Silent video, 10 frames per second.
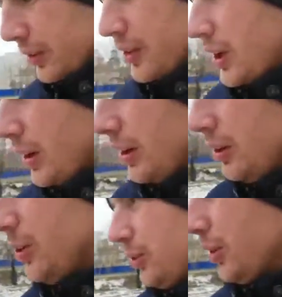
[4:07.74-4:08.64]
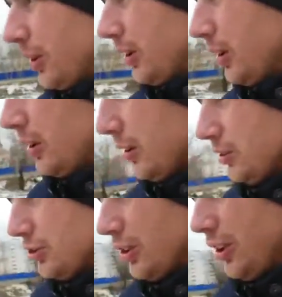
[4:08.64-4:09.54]
И старые люди,
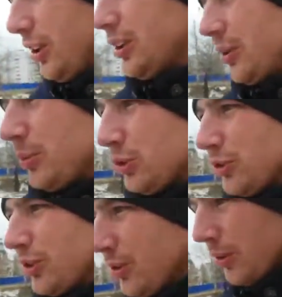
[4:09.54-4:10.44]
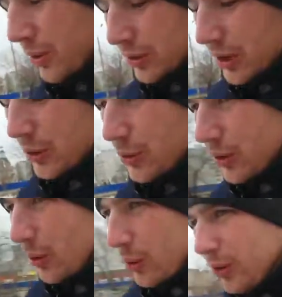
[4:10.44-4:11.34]
шари там тоже за него рассказывают
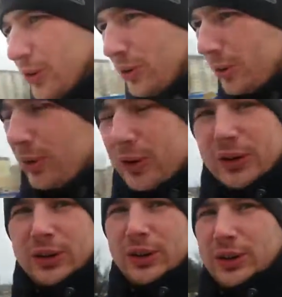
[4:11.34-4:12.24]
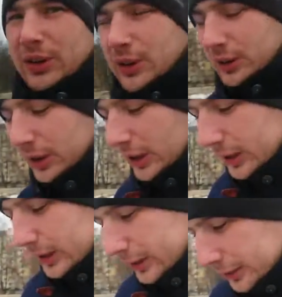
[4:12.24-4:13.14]
всякую херню.
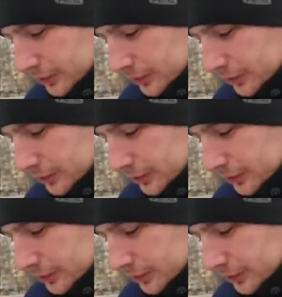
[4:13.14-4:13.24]
Реально,